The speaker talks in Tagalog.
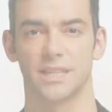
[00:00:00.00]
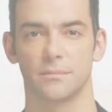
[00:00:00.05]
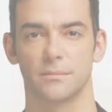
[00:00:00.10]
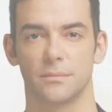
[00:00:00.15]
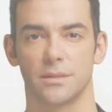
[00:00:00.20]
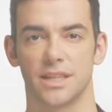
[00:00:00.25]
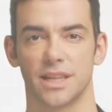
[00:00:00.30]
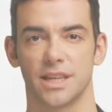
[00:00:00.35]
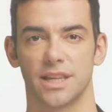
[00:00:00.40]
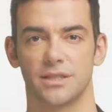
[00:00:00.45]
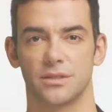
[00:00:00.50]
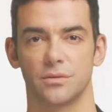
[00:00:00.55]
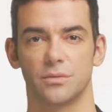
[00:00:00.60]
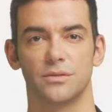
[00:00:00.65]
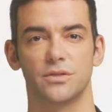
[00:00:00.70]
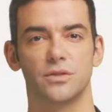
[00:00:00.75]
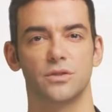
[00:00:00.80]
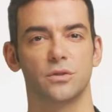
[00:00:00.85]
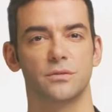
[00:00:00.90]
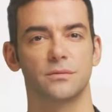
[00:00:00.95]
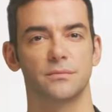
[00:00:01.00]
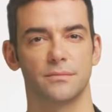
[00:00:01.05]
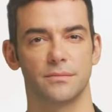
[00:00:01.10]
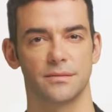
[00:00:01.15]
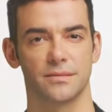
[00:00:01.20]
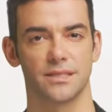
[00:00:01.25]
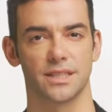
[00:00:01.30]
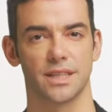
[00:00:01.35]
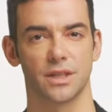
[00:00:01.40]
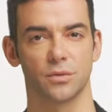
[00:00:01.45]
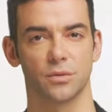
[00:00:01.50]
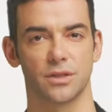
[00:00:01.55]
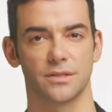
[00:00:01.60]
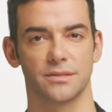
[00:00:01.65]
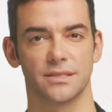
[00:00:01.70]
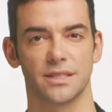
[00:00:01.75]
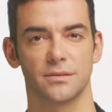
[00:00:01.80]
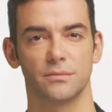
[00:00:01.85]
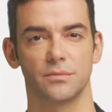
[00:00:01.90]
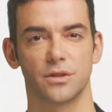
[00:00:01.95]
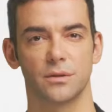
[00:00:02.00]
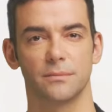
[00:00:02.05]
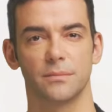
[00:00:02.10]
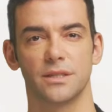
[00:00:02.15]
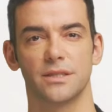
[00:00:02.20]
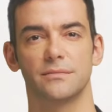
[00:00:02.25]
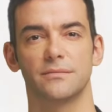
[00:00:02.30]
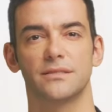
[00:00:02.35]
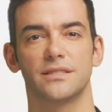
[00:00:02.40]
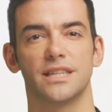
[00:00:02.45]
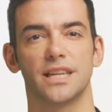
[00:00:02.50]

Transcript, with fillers: ni Bea Alonzo, sina Christy Fermin,